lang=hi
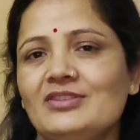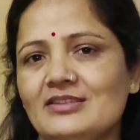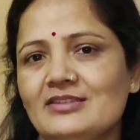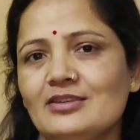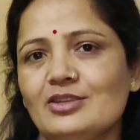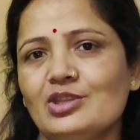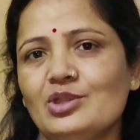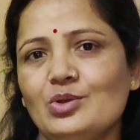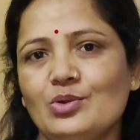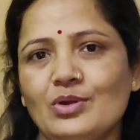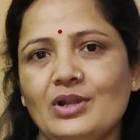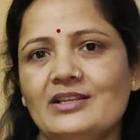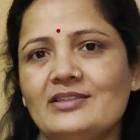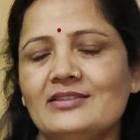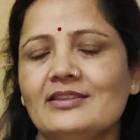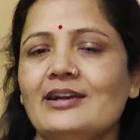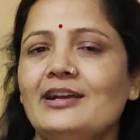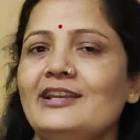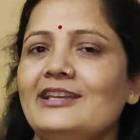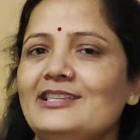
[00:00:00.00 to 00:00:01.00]
वजह से थोड़ा
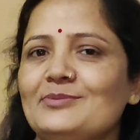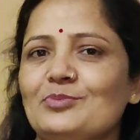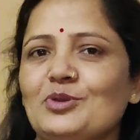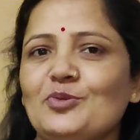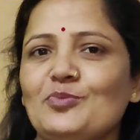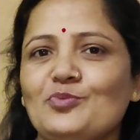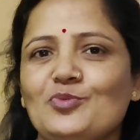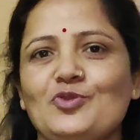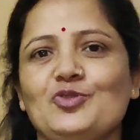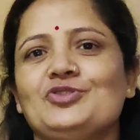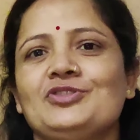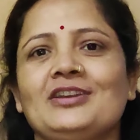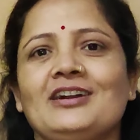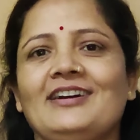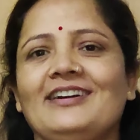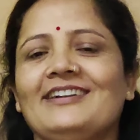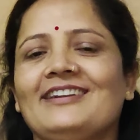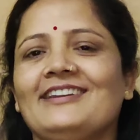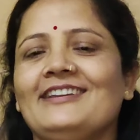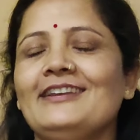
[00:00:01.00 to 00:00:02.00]
सा इसमें मोच
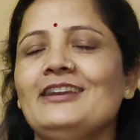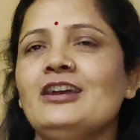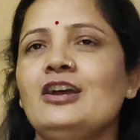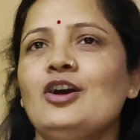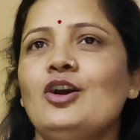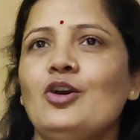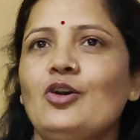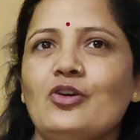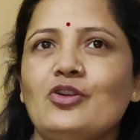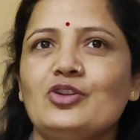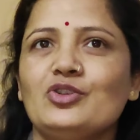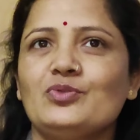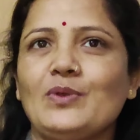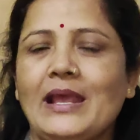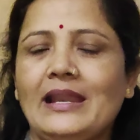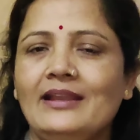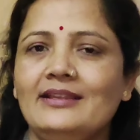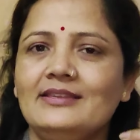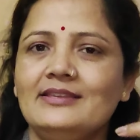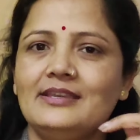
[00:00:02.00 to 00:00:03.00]
आ गई और
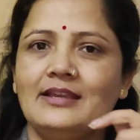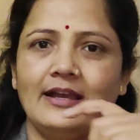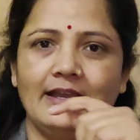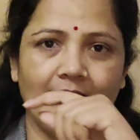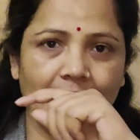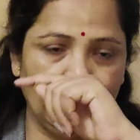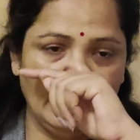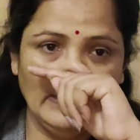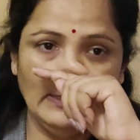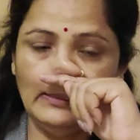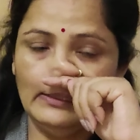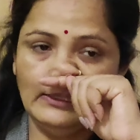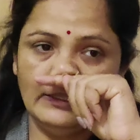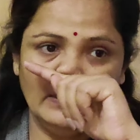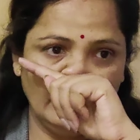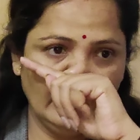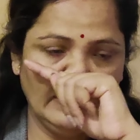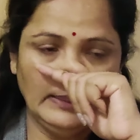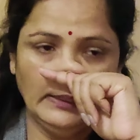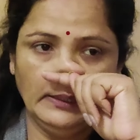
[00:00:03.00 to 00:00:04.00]
स्वेलिंग सी आई थी
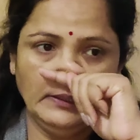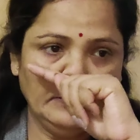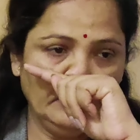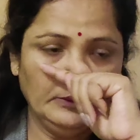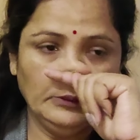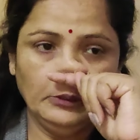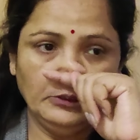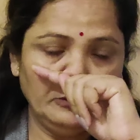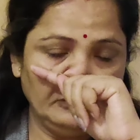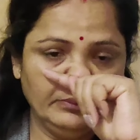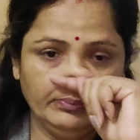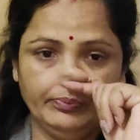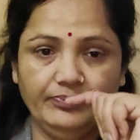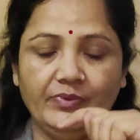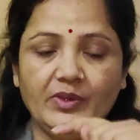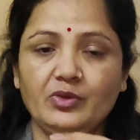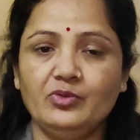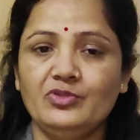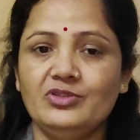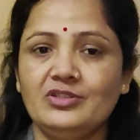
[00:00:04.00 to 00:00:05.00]
तो
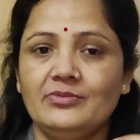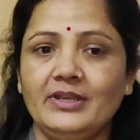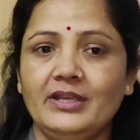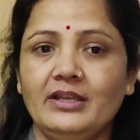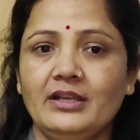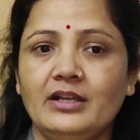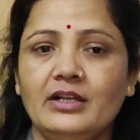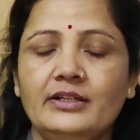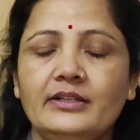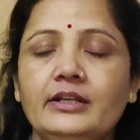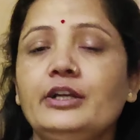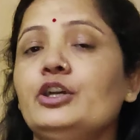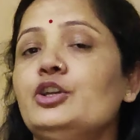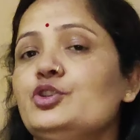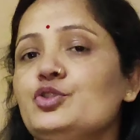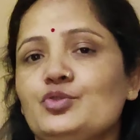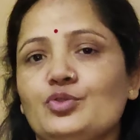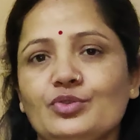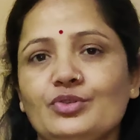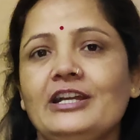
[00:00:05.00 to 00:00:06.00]
उस समय का
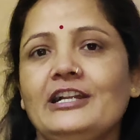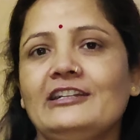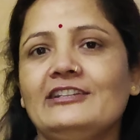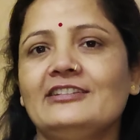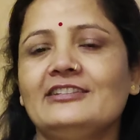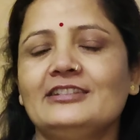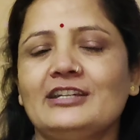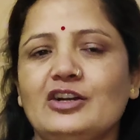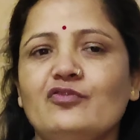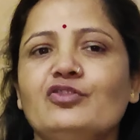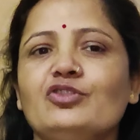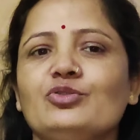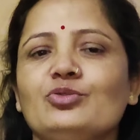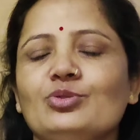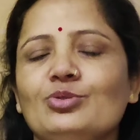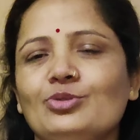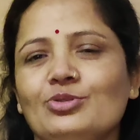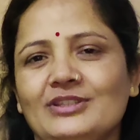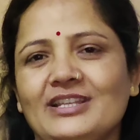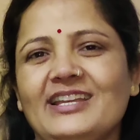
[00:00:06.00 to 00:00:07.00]
जो दर्द था वो तो
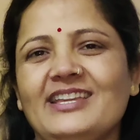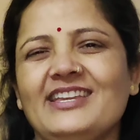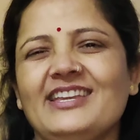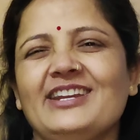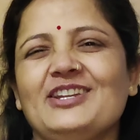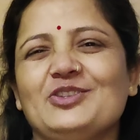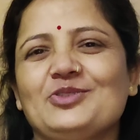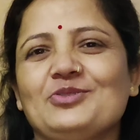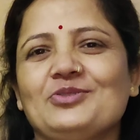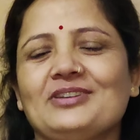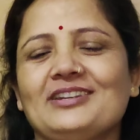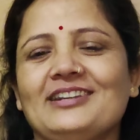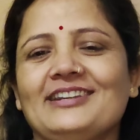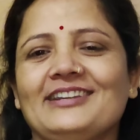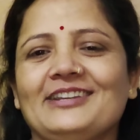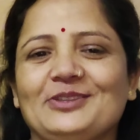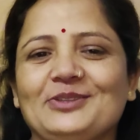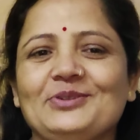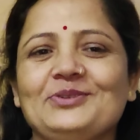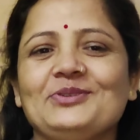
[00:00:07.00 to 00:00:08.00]
होता ही है चोट
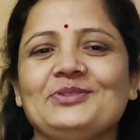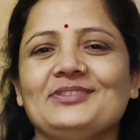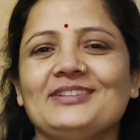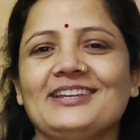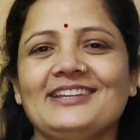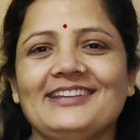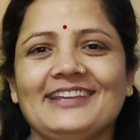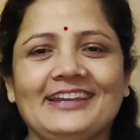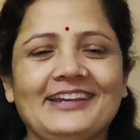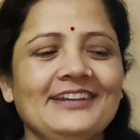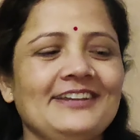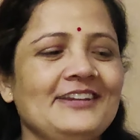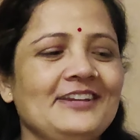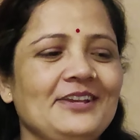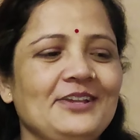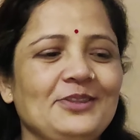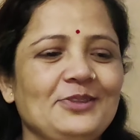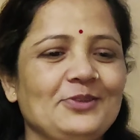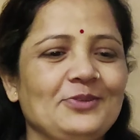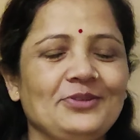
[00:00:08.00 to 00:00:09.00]
लगे तो होता ही है
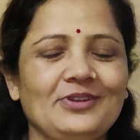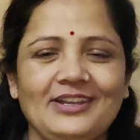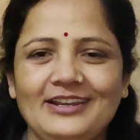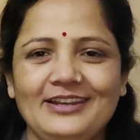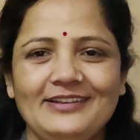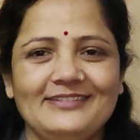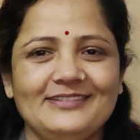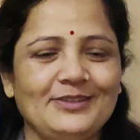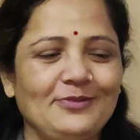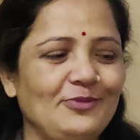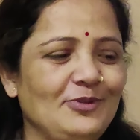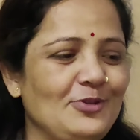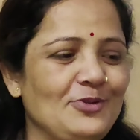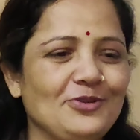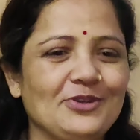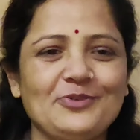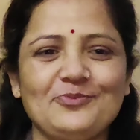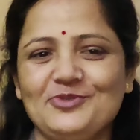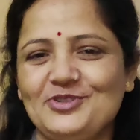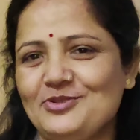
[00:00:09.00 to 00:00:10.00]
तो इन सभी
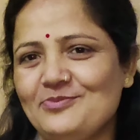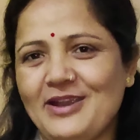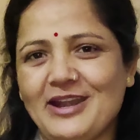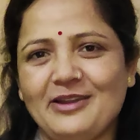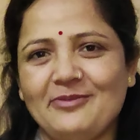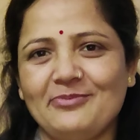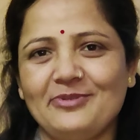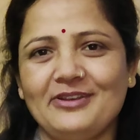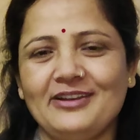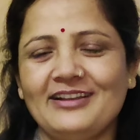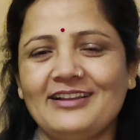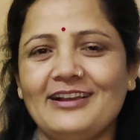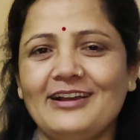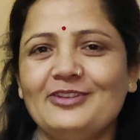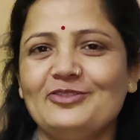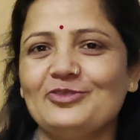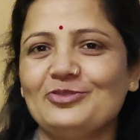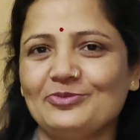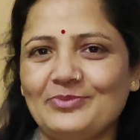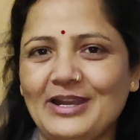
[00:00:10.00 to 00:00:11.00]
लोगों ने मुझे बेड पे रखा
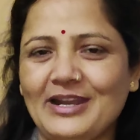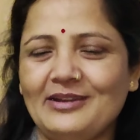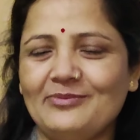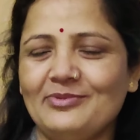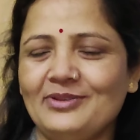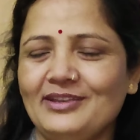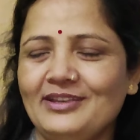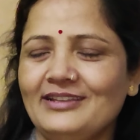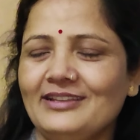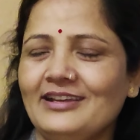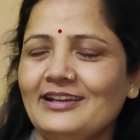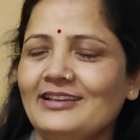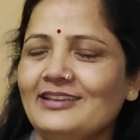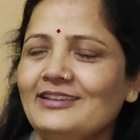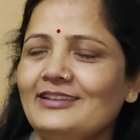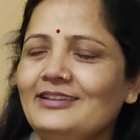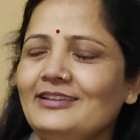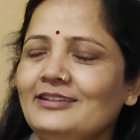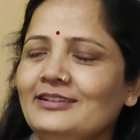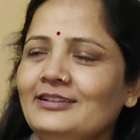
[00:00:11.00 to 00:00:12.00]
तो बेड पे ये था
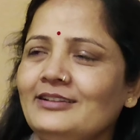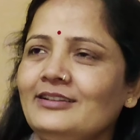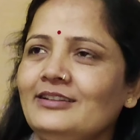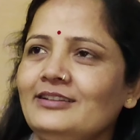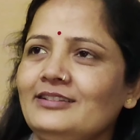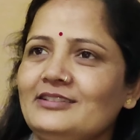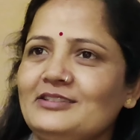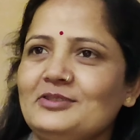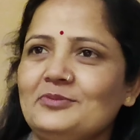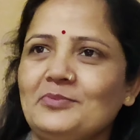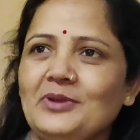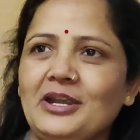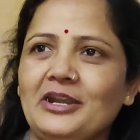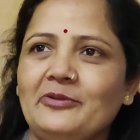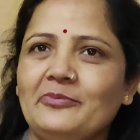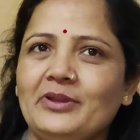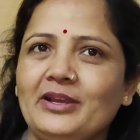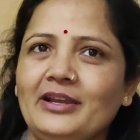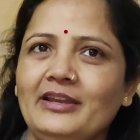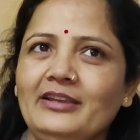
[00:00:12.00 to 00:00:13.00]
कि जैसे
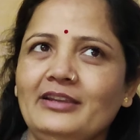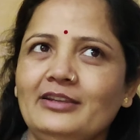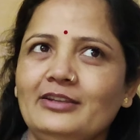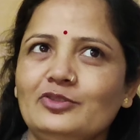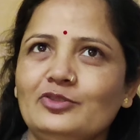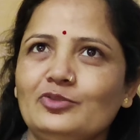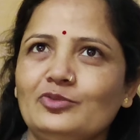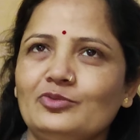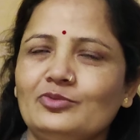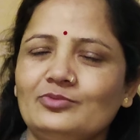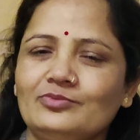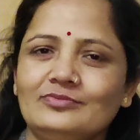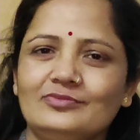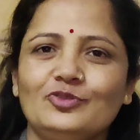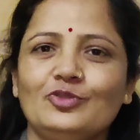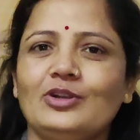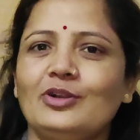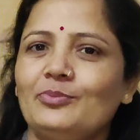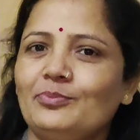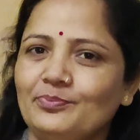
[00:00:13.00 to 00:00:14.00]
बेड पे आई ना तो
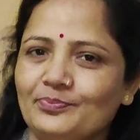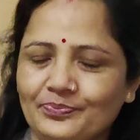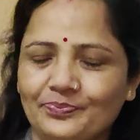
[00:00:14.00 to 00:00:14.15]
थोड़ा